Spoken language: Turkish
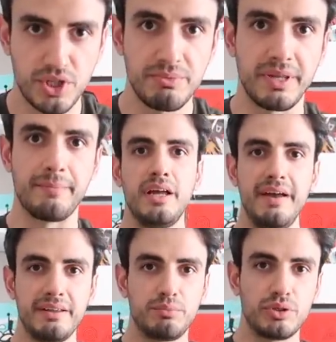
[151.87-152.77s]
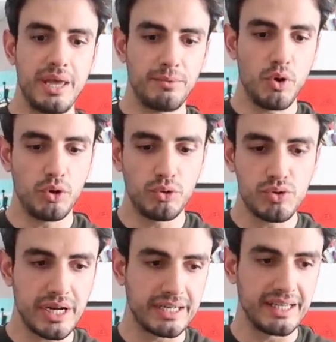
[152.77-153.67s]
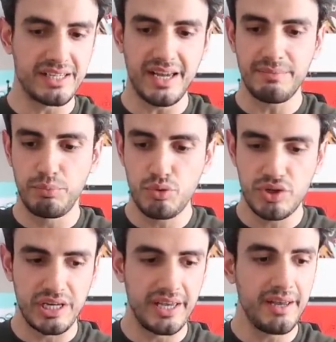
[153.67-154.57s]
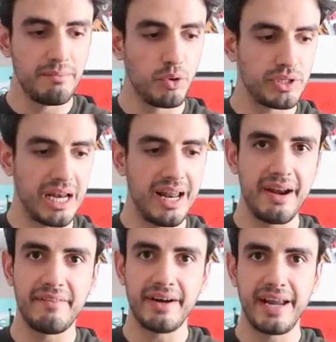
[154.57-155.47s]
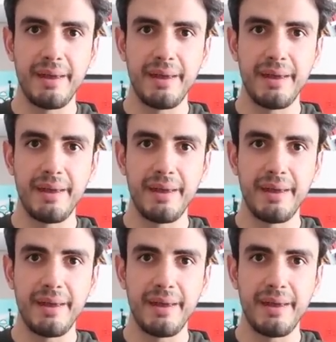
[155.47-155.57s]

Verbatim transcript: Şimdi evet burada hep gördüğünüz arkadaşlar bütçeli modeller var.